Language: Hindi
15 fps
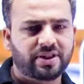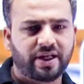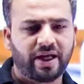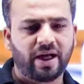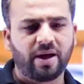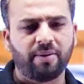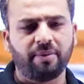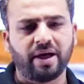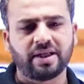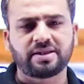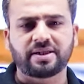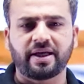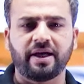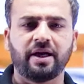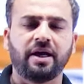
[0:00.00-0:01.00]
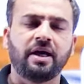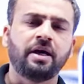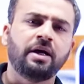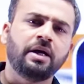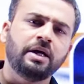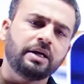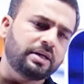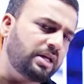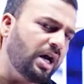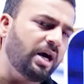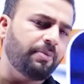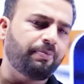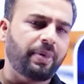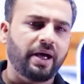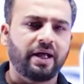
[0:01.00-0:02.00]
के हैं मैथ्स के हैं या आप
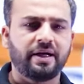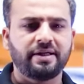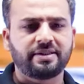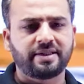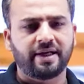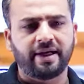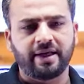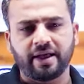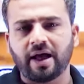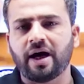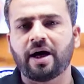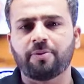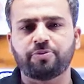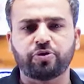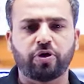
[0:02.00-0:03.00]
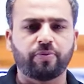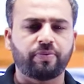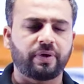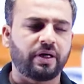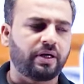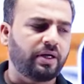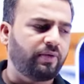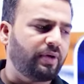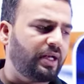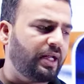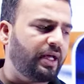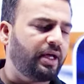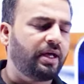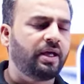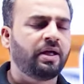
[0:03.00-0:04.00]
पेरेंट्स हैं या आप जॉब करने वाले
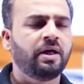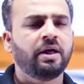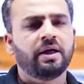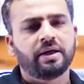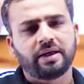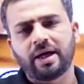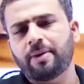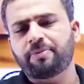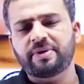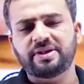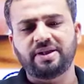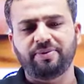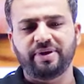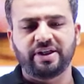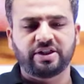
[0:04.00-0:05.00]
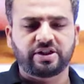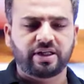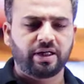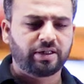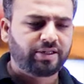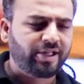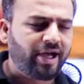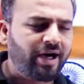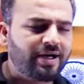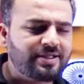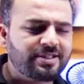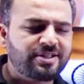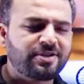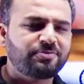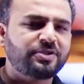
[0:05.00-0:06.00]
हैं या आप किसी भी एज के ध्यान
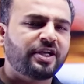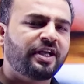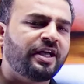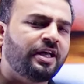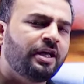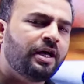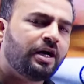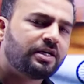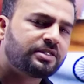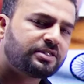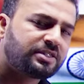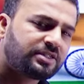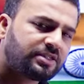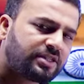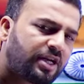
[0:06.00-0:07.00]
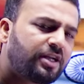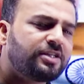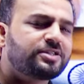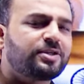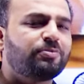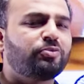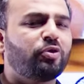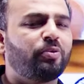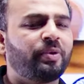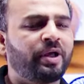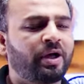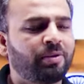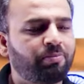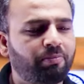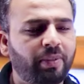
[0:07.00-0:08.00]
से समझेंगे सरल शब्दों में
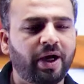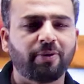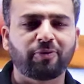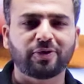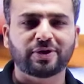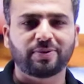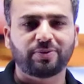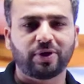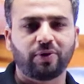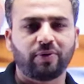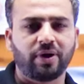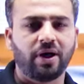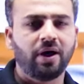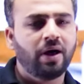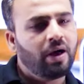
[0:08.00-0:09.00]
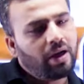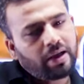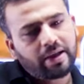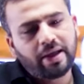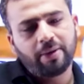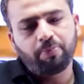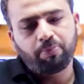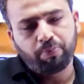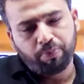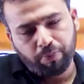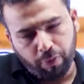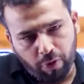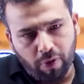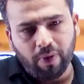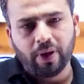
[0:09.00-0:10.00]
मैं आपको समझाऊंगा कि
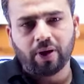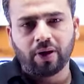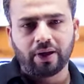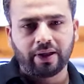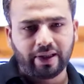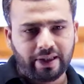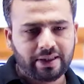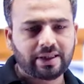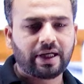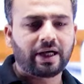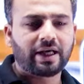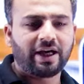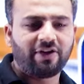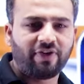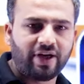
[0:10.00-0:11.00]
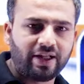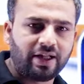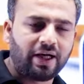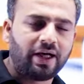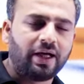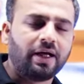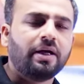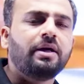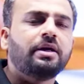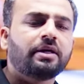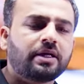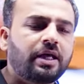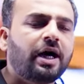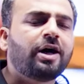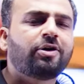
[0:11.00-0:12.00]
ओवरऑल इसका क्या फ़ायदा है
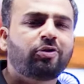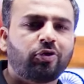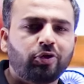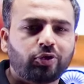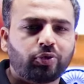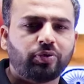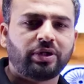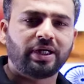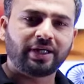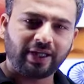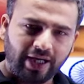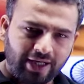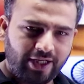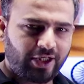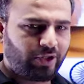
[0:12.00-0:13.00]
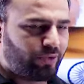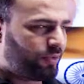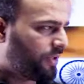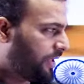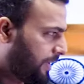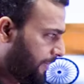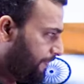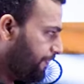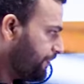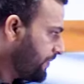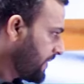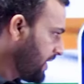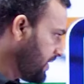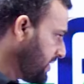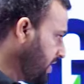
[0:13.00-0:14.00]
क्या ग्रोथ हुई है क्या नहीं हुई है
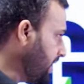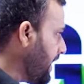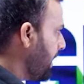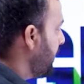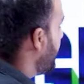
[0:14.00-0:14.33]
ठीक है